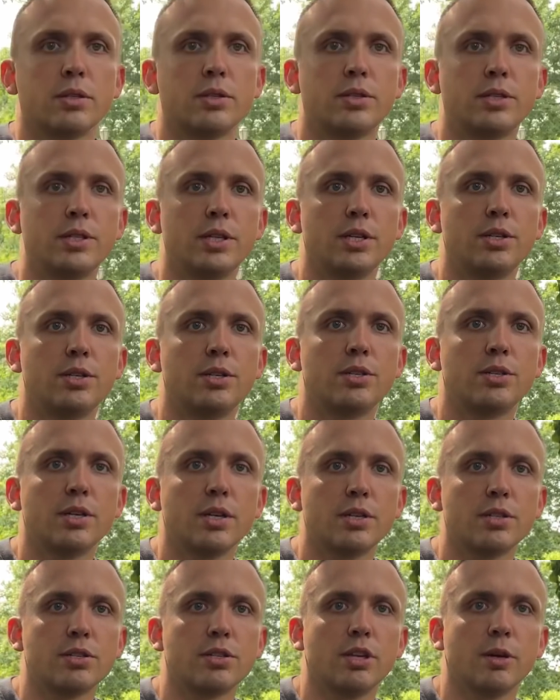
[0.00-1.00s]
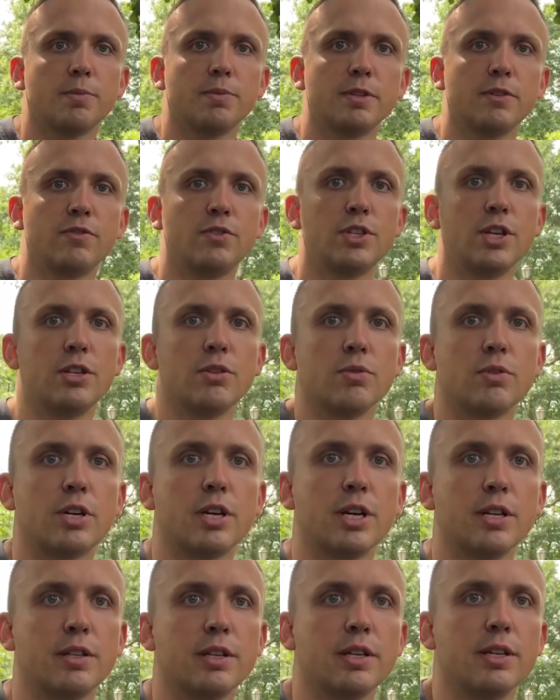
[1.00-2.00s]
34 stopnie w cieniu,
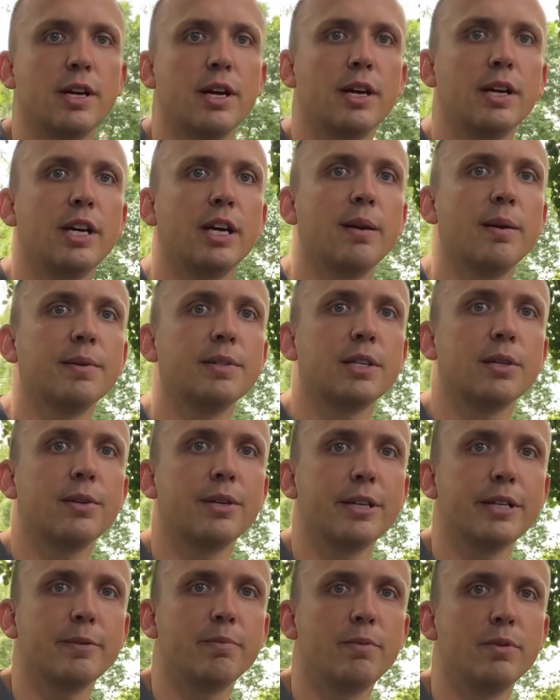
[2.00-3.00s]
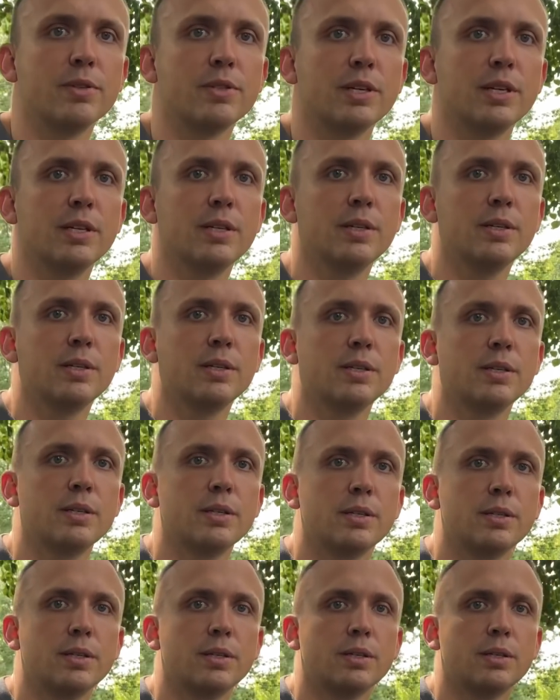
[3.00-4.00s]
krytynie. Ja mam zakładać bluzę.
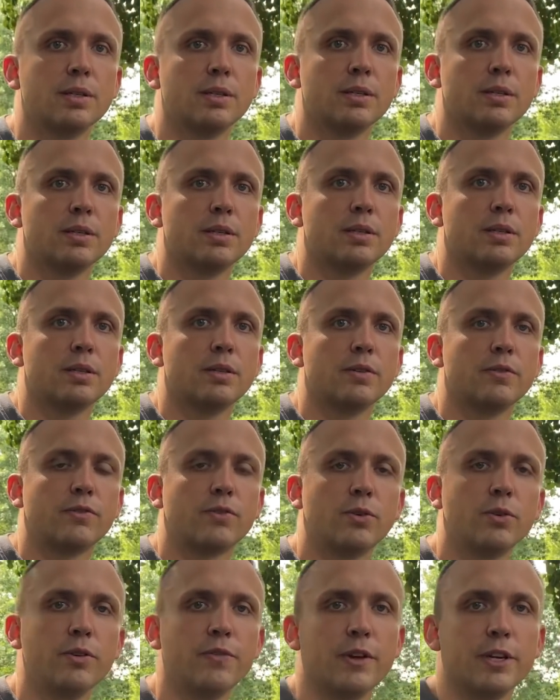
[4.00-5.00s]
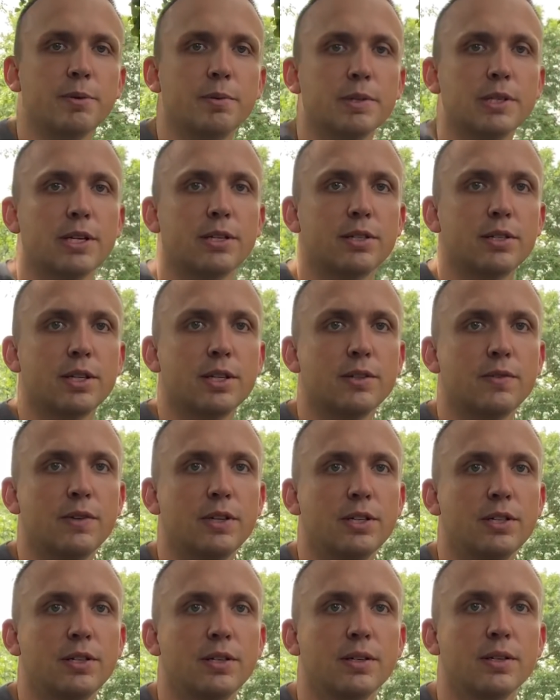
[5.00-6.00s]
Wkurwiać mnie zaczynasz,
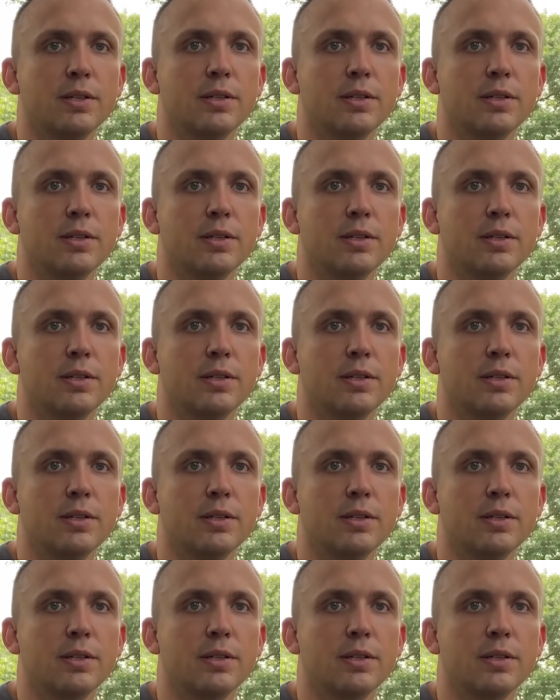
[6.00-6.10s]
wiesz?